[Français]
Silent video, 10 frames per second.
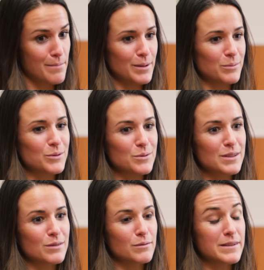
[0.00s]
il n'y a pas longtemps.
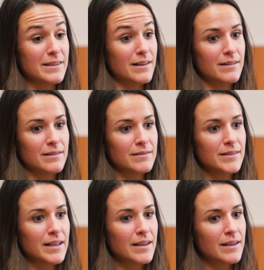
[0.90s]
J'ai trouvé ça
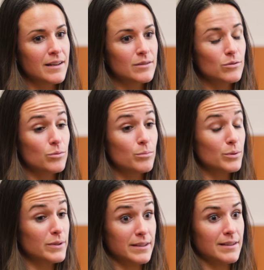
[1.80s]
d'une
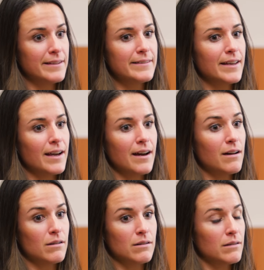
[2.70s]
beauté
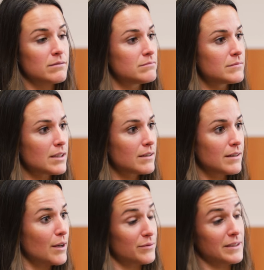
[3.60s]
littéraire
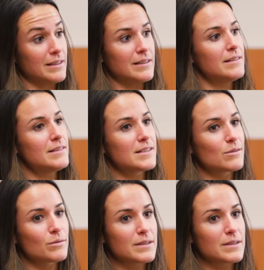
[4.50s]
infinie. J'ai